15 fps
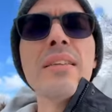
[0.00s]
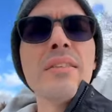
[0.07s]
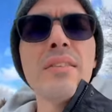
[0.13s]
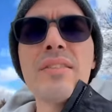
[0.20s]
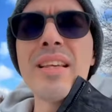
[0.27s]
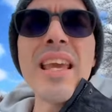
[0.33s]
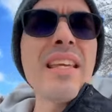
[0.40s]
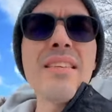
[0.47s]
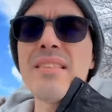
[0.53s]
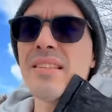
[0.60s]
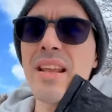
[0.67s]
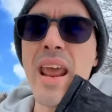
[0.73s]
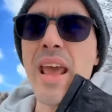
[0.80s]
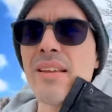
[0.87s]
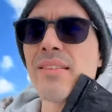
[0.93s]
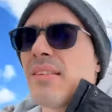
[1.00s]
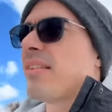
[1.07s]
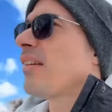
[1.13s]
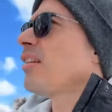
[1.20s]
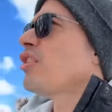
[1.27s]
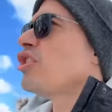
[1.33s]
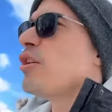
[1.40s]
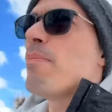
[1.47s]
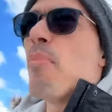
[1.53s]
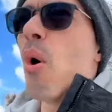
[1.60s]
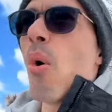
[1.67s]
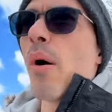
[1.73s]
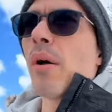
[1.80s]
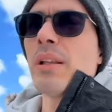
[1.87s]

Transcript: sem estresse, de boa.